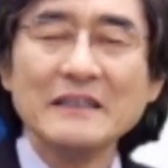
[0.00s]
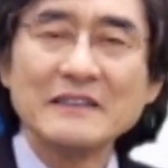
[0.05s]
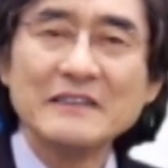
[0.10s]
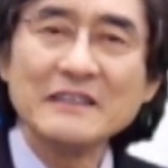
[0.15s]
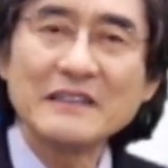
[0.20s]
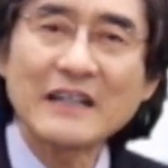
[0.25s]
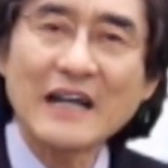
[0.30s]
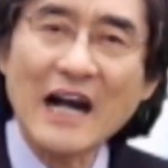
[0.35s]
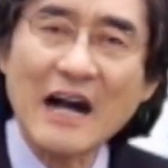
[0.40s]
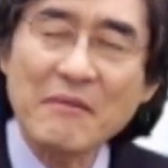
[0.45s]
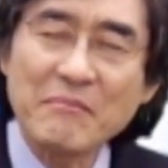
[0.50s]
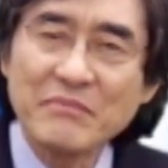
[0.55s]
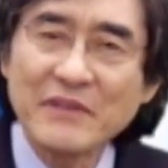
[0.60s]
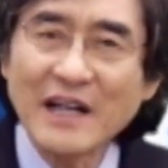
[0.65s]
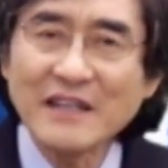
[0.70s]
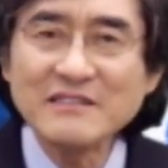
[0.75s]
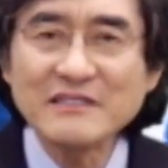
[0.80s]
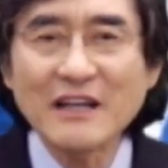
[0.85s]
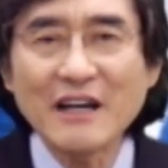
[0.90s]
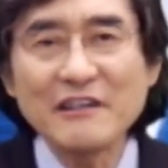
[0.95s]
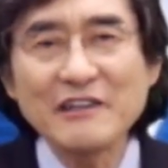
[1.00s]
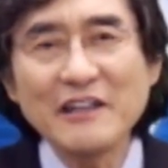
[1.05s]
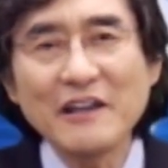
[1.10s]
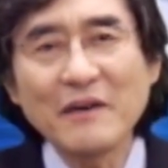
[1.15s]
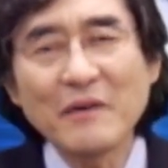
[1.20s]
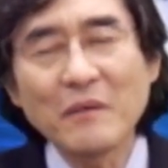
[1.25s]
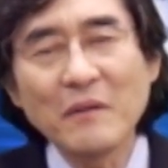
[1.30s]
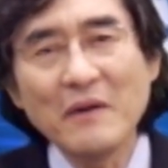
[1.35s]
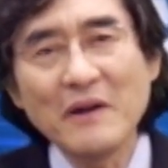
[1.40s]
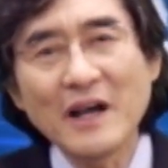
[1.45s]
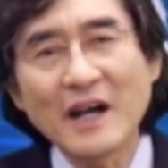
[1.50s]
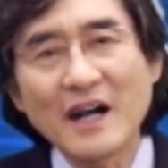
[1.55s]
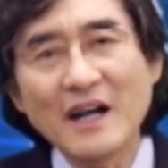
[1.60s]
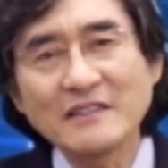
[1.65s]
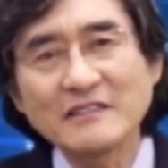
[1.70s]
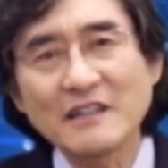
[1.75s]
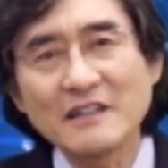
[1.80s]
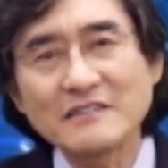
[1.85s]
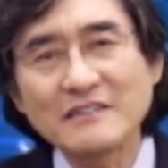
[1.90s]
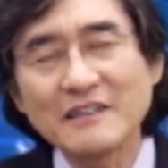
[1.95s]
그 감난산에
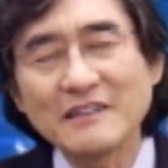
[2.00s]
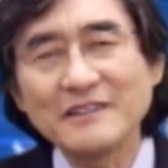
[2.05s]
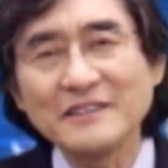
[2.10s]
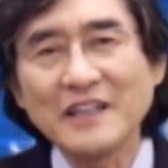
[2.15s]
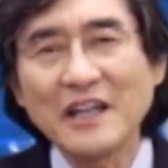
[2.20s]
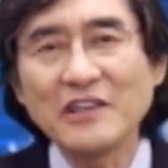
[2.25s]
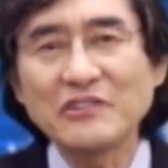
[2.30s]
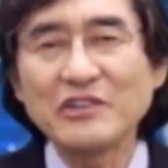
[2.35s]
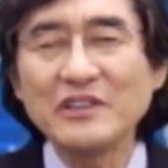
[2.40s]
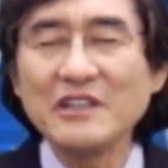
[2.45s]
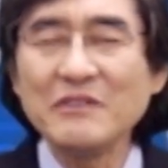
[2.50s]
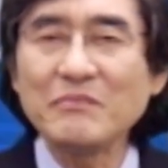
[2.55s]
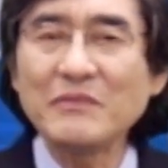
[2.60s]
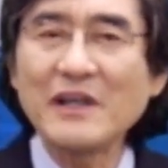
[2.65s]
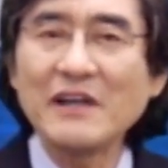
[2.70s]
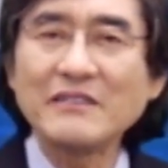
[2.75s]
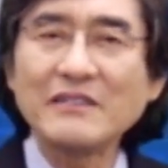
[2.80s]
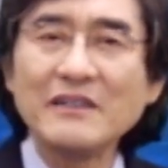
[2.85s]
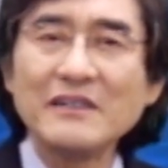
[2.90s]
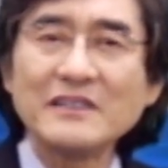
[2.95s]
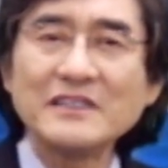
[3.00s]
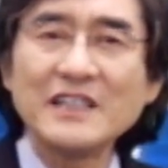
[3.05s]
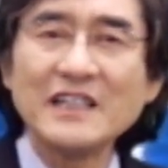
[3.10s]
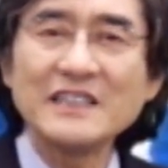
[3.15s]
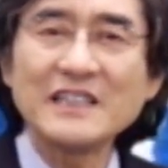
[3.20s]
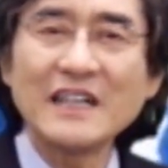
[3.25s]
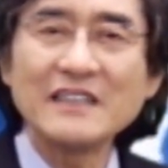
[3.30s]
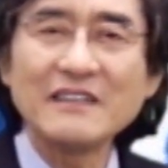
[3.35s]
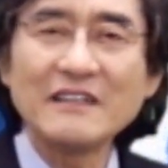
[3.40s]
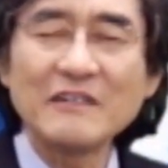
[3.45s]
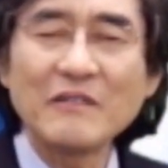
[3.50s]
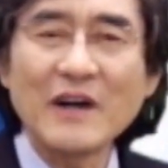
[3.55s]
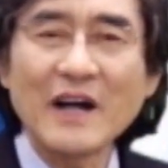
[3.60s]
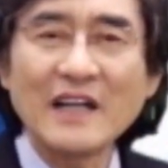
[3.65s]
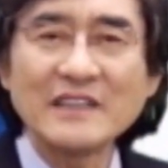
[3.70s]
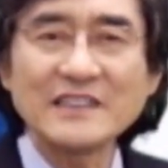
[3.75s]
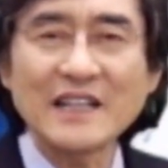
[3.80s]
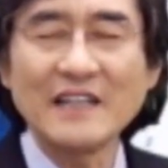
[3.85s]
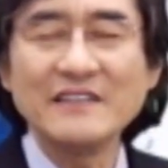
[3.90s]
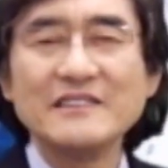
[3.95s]
올라가셔서 예수님께서 제자들과
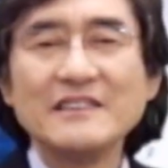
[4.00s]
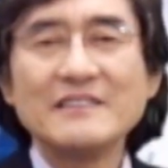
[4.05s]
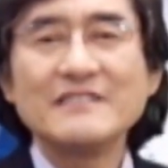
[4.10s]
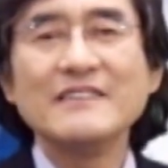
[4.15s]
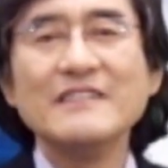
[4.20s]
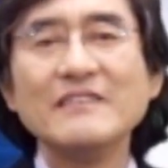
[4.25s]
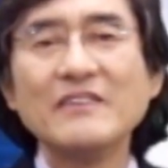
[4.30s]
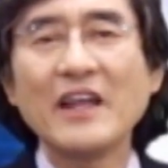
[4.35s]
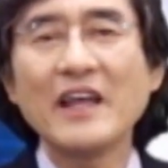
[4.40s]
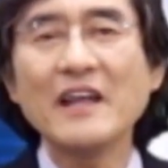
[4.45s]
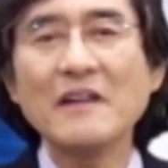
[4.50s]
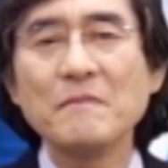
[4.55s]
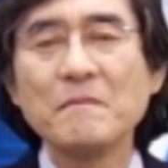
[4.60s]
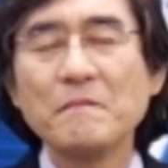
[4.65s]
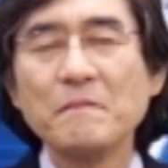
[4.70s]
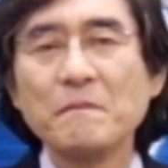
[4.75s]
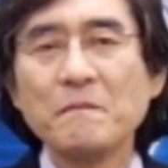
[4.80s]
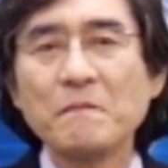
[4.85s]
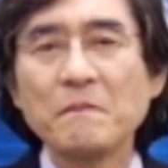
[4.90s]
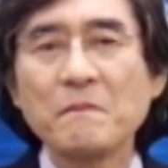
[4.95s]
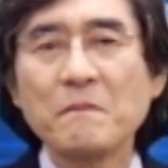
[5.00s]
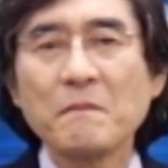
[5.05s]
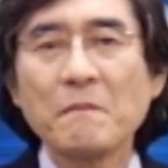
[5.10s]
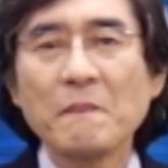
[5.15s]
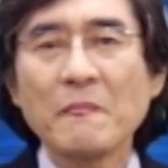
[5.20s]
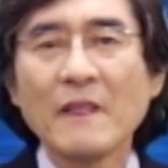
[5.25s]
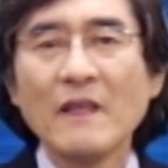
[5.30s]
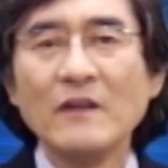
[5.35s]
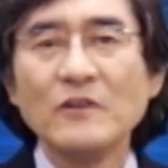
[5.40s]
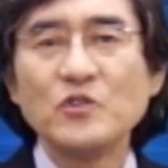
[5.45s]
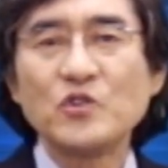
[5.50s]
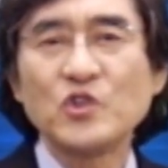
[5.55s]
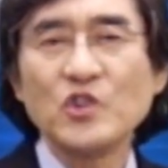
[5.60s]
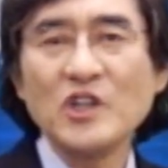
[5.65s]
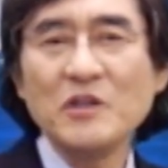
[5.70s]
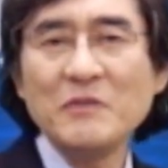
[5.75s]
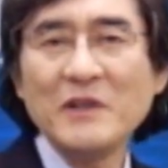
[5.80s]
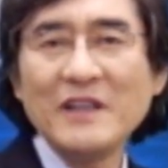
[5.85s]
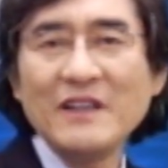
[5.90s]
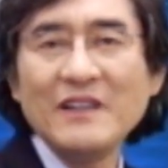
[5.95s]
같이 앉았을 때
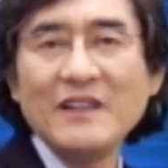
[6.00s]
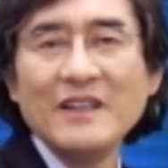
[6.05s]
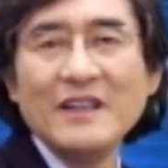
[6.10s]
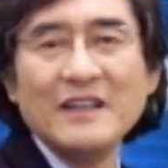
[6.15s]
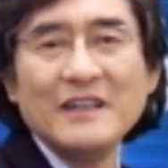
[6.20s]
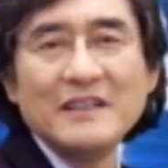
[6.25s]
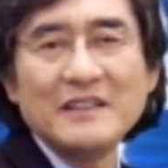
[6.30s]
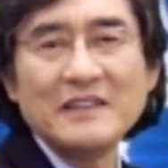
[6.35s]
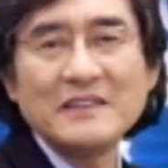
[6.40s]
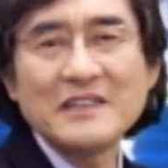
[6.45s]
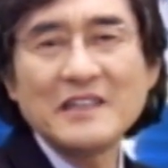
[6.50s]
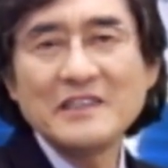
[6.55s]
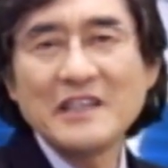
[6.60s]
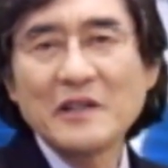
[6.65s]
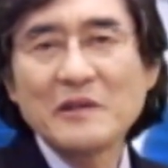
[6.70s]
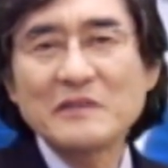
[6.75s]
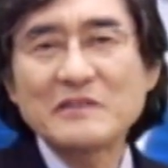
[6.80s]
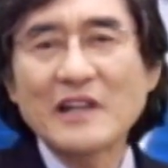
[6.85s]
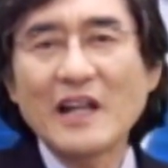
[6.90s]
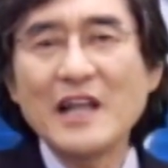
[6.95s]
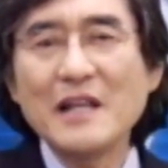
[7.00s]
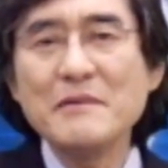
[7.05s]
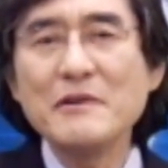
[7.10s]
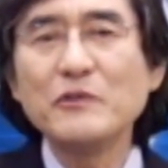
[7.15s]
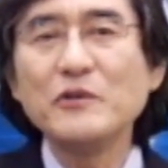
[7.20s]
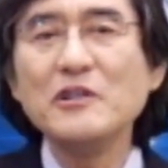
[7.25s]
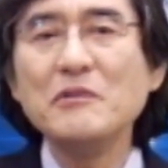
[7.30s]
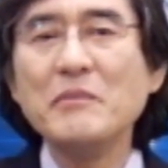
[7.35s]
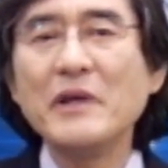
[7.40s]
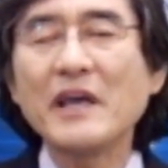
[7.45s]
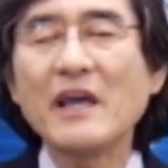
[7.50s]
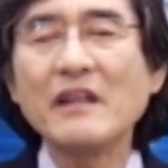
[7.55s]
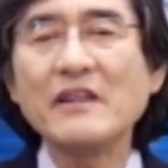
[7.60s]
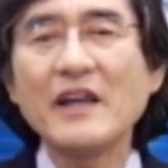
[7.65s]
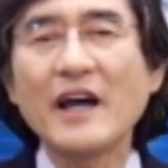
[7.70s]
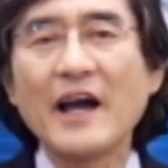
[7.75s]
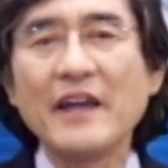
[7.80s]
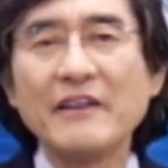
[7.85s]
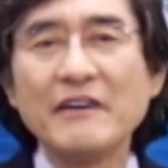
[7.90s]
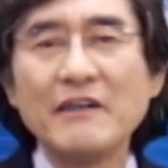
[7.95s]
주님이 이제 예루살렘의 운명에
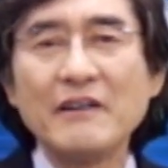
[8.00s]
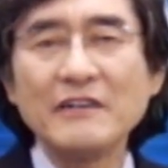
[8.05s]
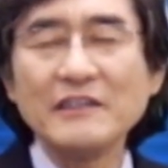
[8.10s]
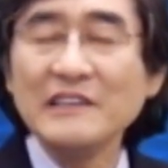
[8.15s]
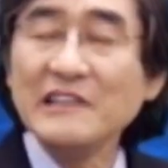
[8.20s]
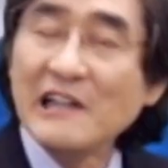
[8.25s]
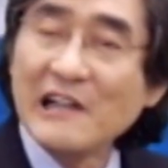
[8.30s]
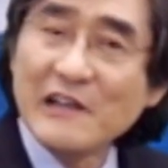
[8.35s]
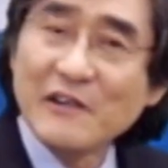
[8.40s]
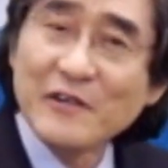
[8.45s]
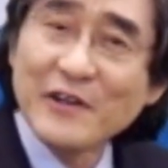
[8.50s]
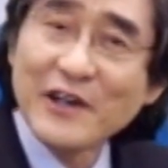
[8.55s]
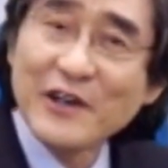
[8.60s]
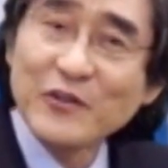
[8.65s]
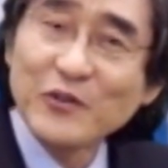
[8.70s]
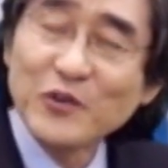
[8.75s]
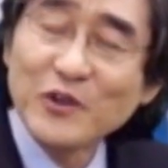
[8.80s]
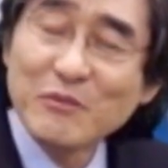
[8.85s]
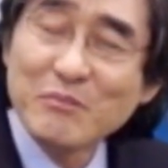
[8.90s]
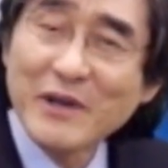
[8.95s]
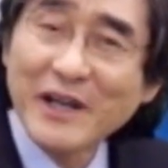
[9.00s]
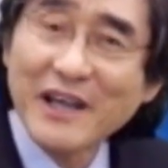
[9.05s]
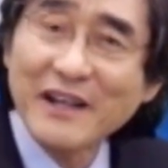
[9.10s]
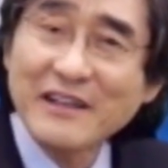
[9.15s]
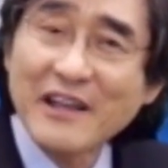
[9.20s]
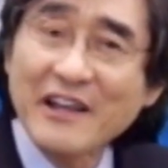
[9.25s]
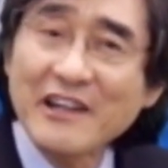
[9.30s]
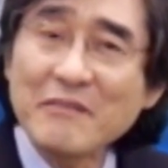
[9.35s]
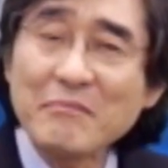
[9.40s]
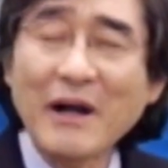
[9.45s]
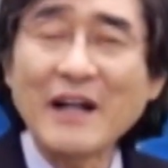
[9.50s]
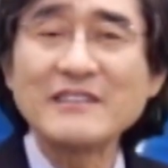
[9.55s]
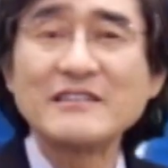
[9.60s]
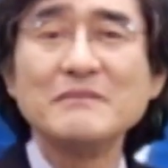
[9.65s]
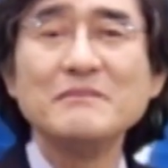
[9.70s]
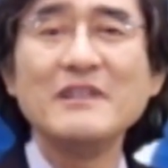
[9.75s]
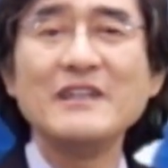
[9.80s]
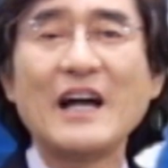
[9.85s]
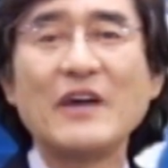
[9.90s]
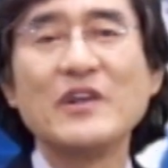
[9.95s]
대하여 인류의 운명에 대하여
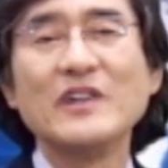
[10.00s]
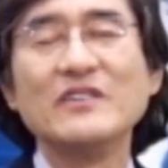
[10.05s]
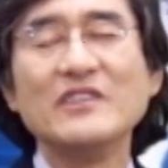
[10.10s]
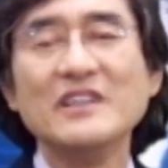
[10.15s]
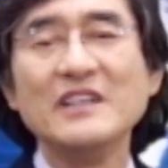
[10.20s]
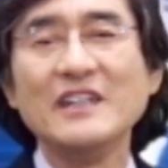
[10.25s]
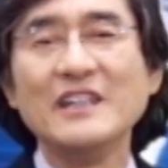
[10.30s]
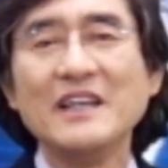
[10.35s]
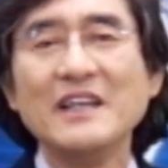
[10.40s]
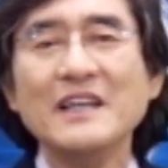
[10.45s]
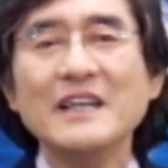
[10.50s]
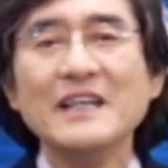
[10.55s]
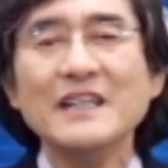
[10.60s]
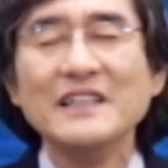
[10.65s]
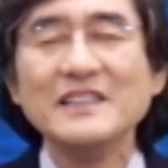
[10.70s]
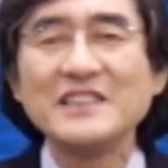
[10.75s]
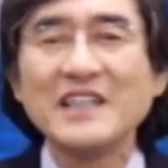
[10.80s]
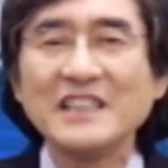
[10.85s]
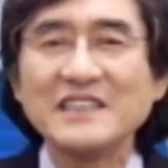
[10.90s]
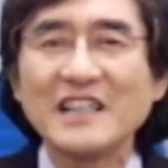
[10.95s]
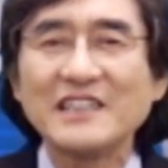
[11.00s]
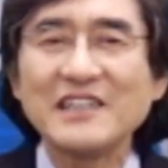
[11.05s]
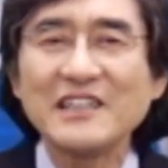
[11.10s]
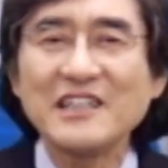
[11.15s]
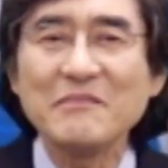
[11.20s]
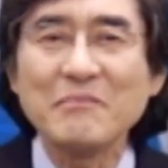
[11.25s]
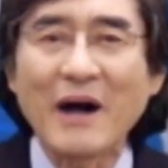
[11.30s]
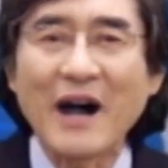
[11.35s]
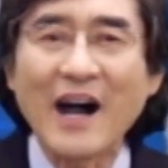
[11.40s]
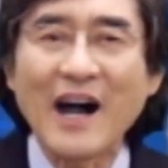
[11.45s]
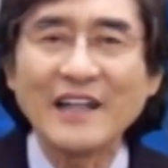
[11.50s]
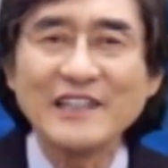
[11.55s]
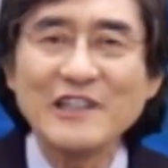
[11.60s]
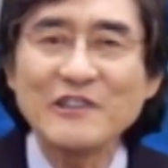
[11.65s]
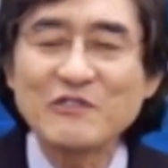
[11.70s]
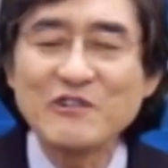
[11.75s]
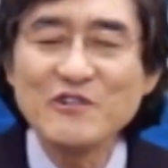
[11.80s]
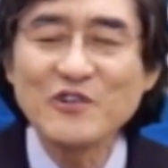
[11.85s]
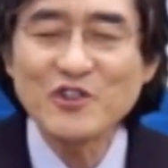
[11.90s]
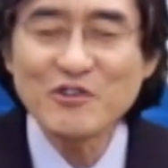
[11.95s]
말씀을 나눴더니 제자들이 많이
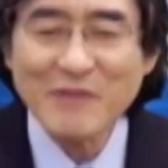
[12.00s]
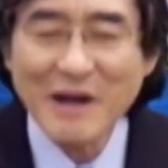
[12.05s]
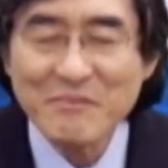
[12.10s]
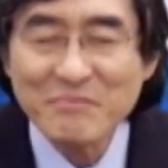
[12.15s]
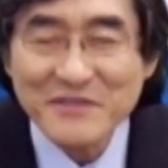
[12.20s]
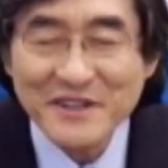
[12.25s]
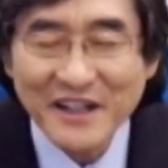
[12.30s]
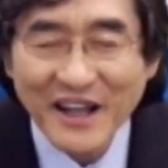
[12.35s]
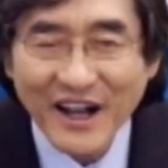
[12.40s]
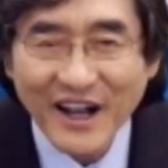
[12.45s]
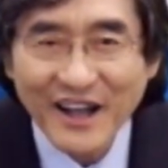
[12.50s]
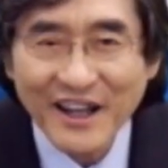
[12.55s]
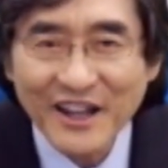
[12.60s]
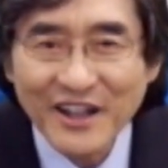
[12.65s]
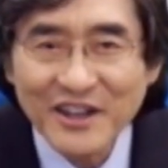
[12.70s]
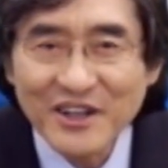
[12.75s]
궁금합니다.